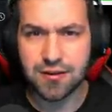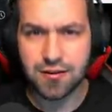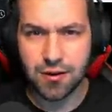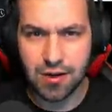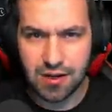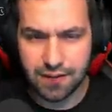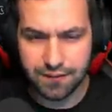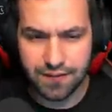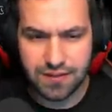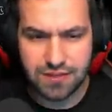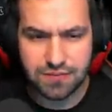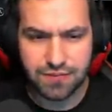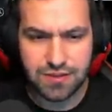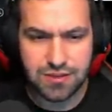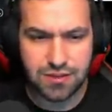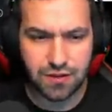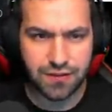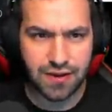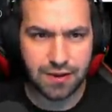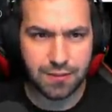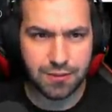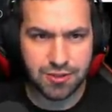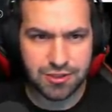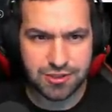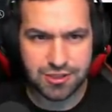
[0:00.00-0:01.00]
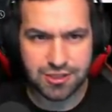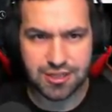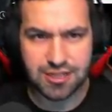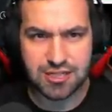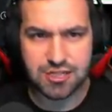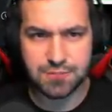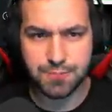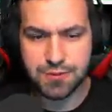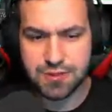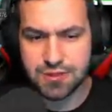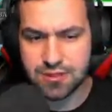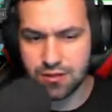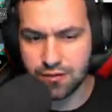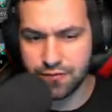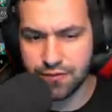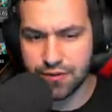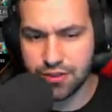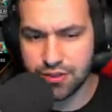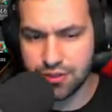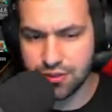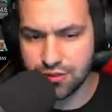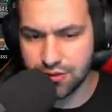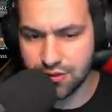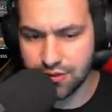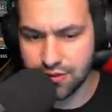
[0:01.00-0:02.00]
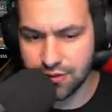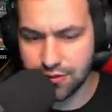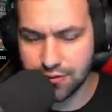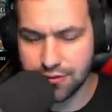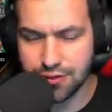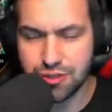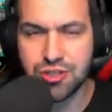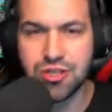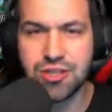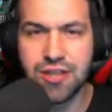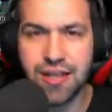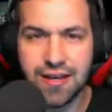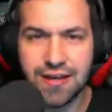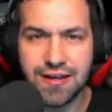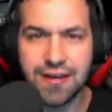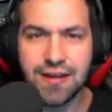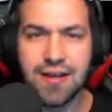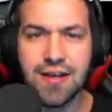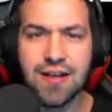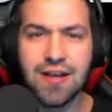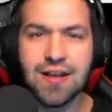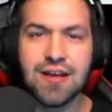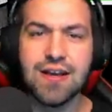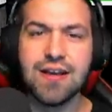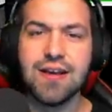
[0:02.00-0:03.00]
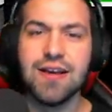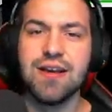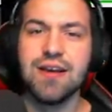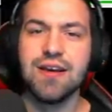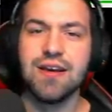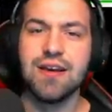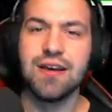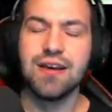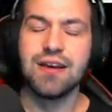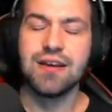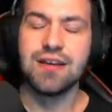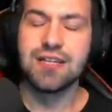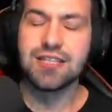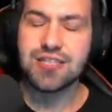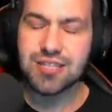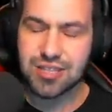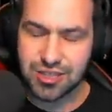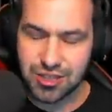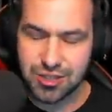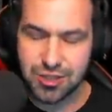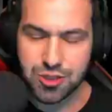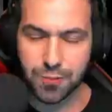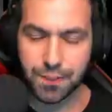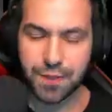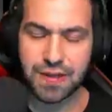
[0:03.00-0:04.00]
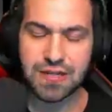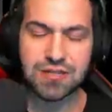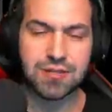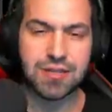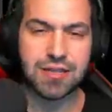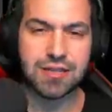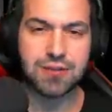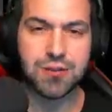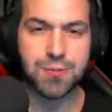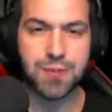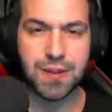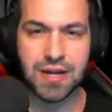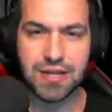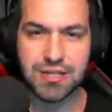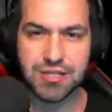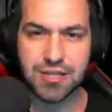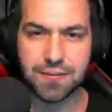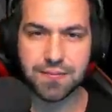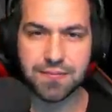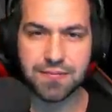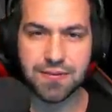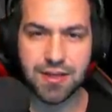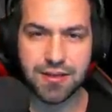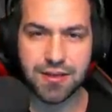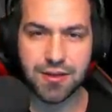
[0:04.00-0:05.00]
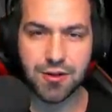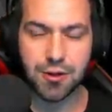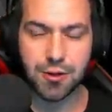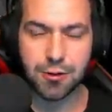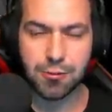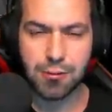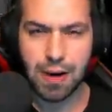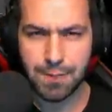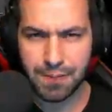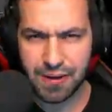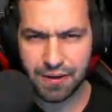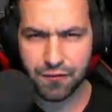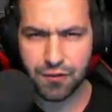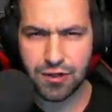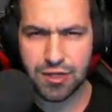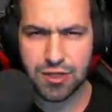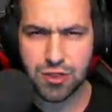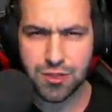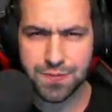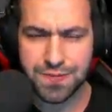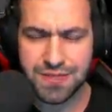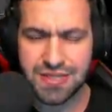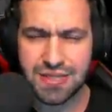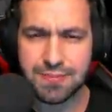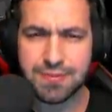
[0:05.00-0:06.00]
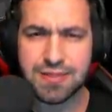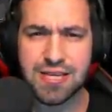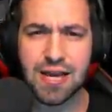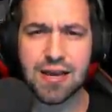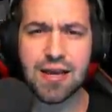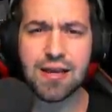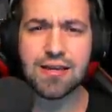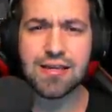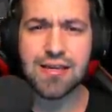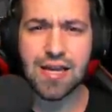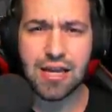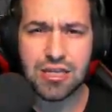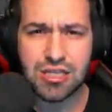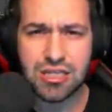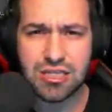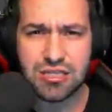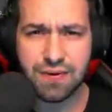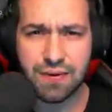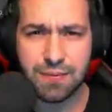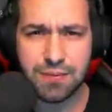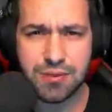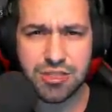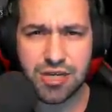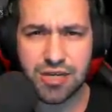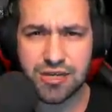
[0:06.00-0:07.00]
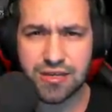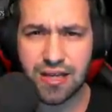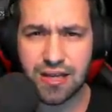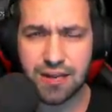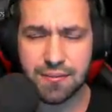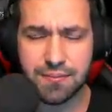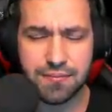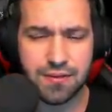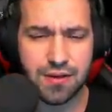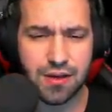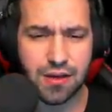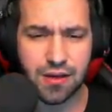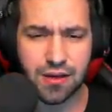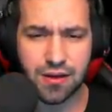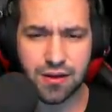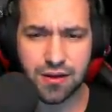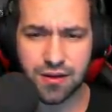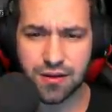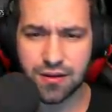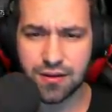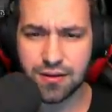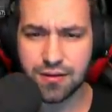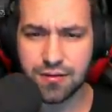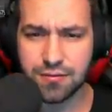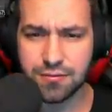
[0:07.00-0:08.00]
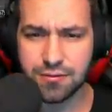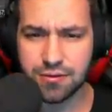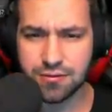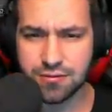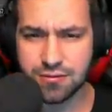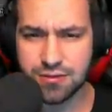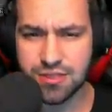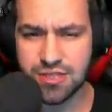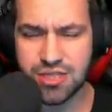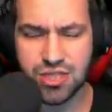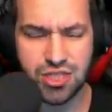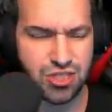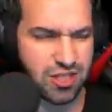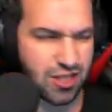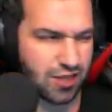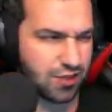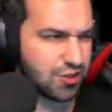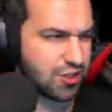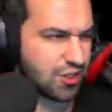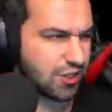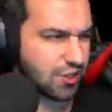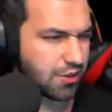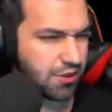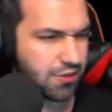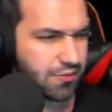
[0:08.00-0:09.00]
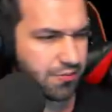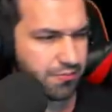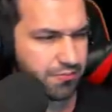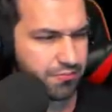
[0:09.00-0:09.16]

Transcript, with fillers: Kocham was widzowie, możecie teraz pozdrowić e, odcinek. Jesteście super, że tak wspieracie. Dlatego łapka w górę, subskrypcja. Ja się z wami żegnam. E, znicz dla Joszego.